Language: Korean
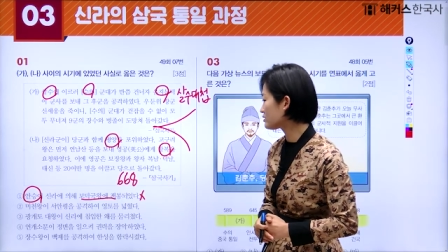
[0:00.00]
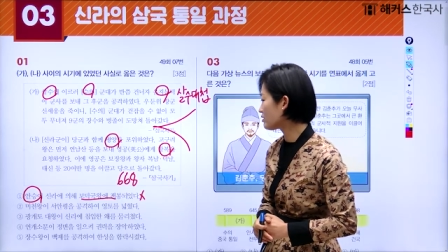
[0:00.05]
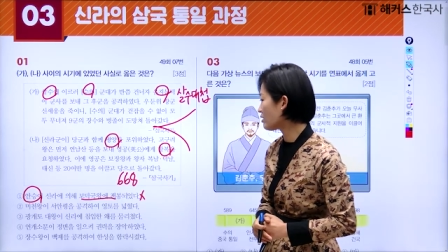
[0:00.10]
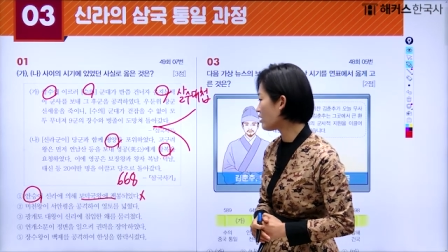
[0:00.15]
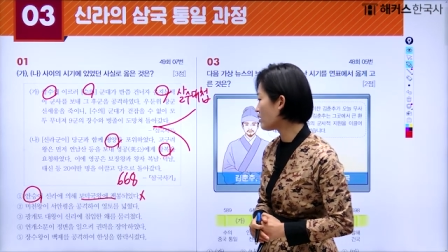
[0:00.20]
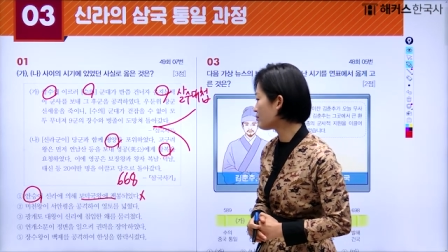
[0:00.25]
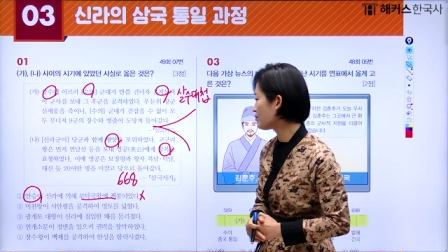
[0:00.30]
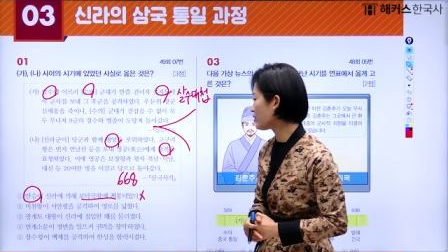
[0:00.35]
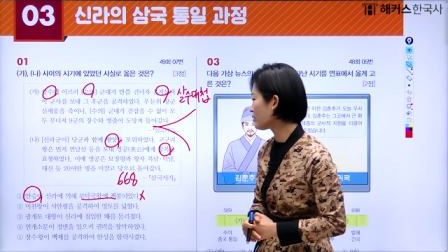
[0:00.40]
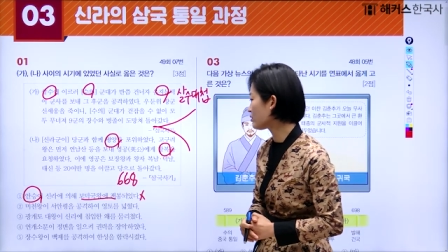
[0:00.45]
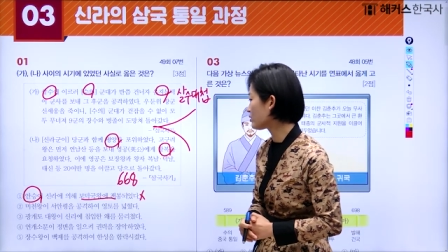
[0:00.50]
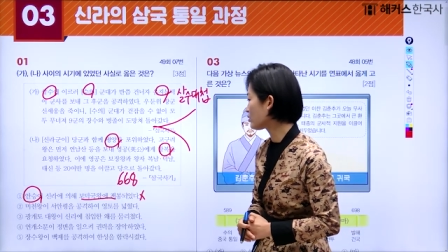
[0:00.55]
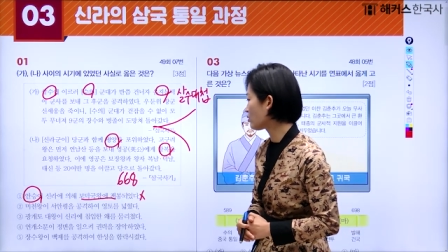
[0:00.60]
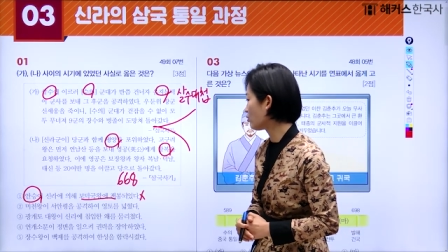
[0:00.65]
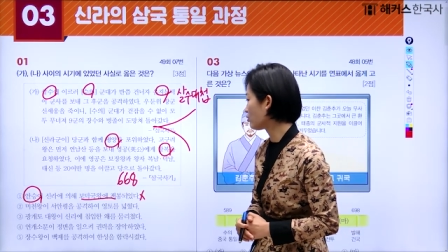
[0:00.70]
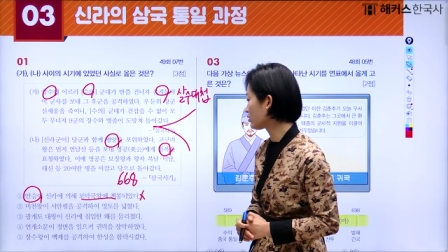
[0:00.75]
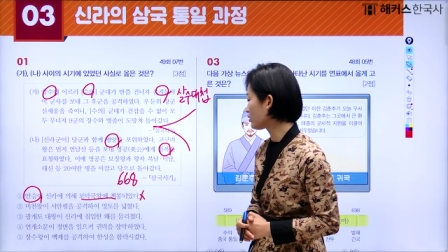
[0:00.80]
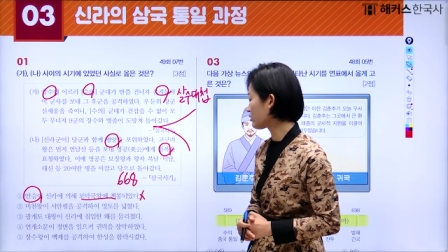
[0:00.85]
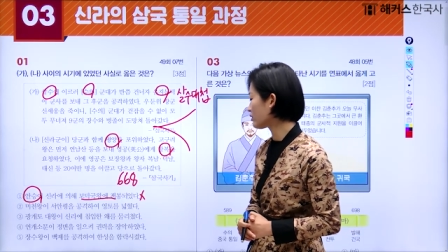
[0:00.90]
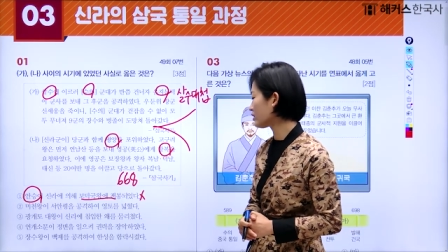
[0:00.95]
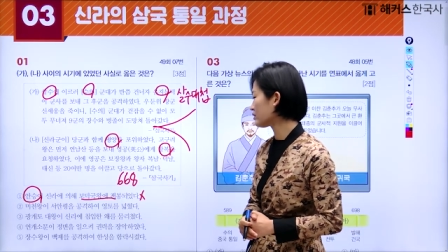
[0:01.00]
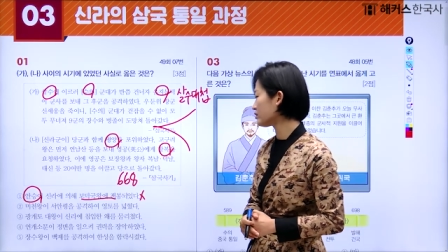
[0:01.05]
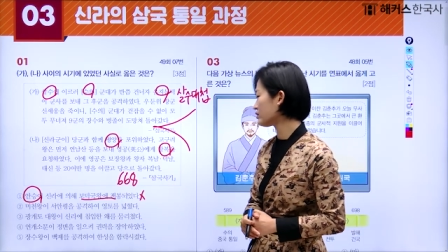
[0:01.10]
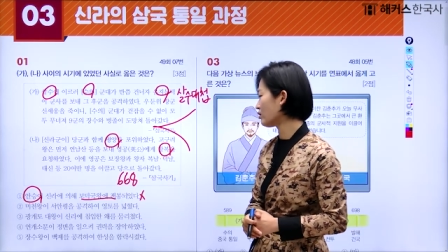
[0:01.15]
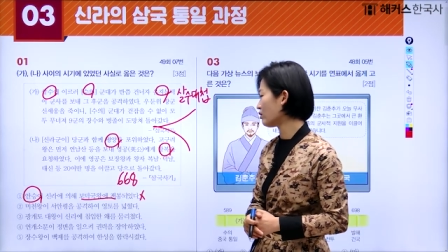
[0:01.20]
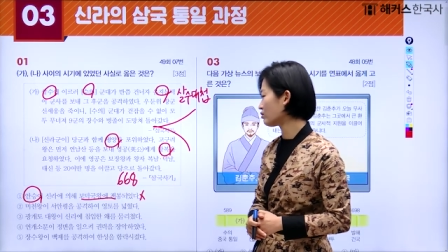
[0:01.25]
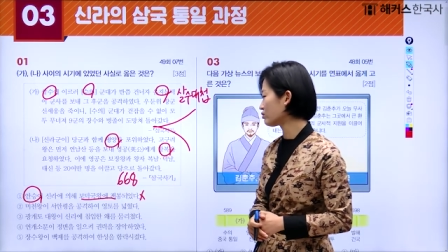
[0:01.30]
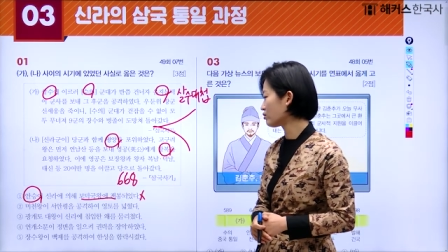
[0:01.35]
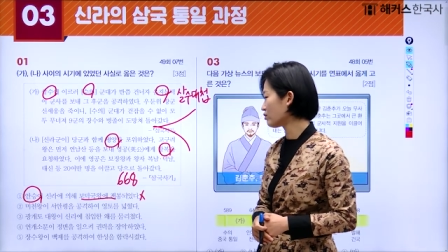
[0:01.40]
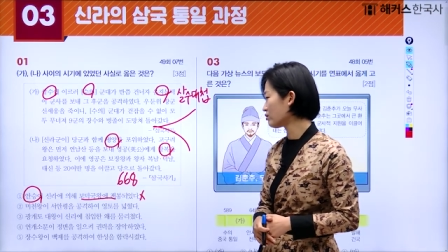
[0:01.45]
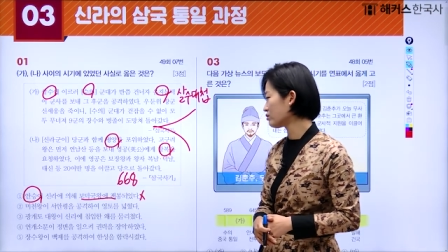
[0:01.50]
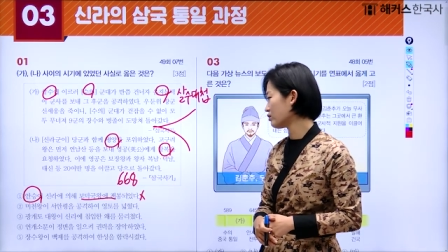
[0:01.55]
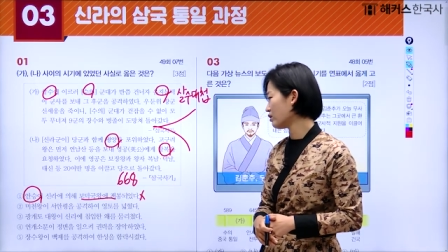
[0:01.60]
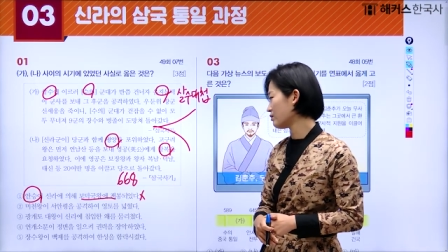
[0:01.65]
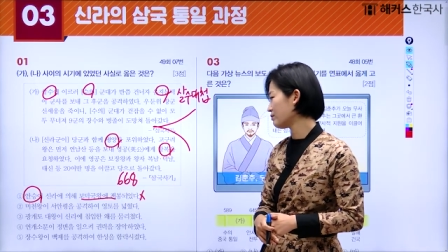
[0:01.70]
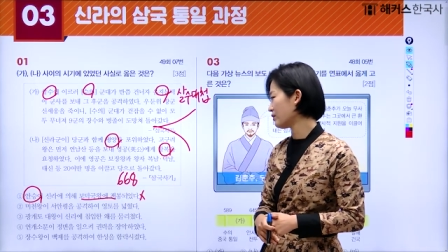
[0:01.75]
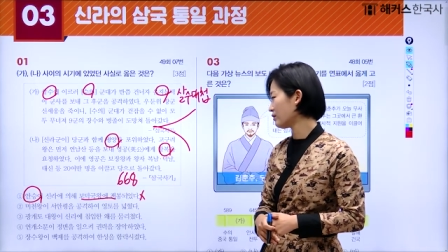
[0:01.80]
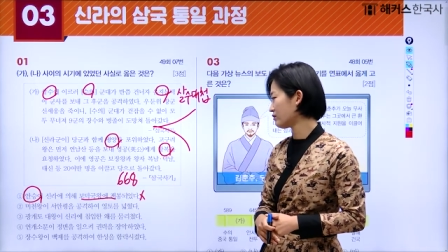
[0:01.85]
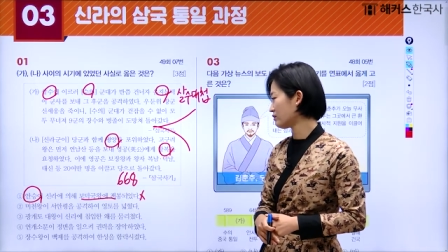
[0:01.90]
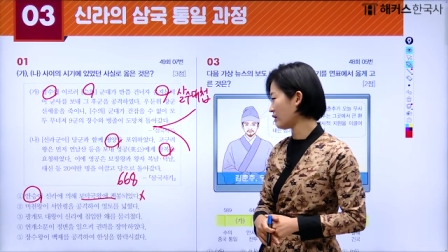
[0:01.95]
서한평을 공격해서 영토를
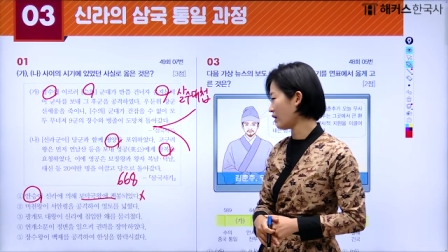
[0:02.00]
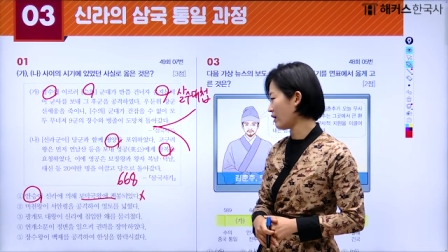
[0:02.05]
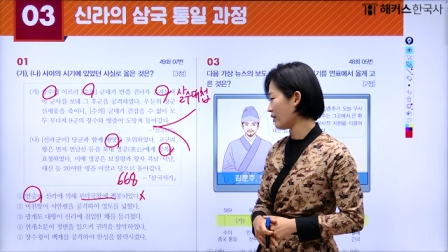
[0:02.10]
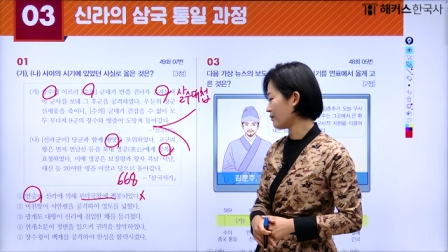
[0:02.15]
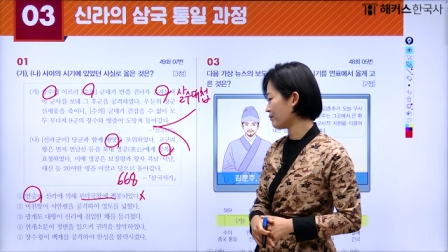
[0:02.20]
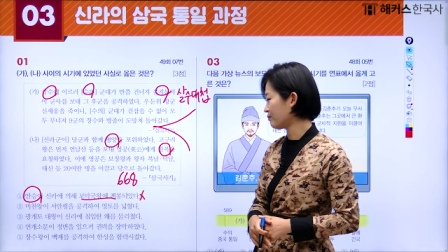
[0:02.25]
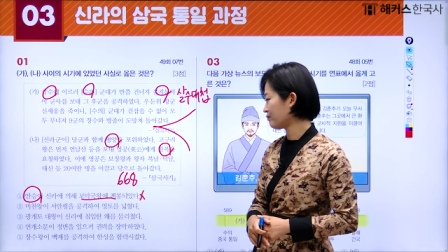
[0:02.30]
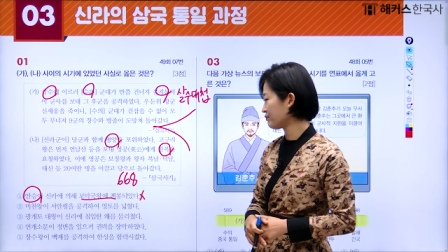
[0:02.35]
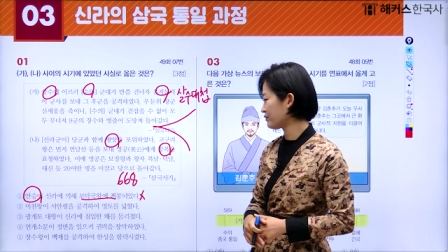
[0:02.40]
넓혔다.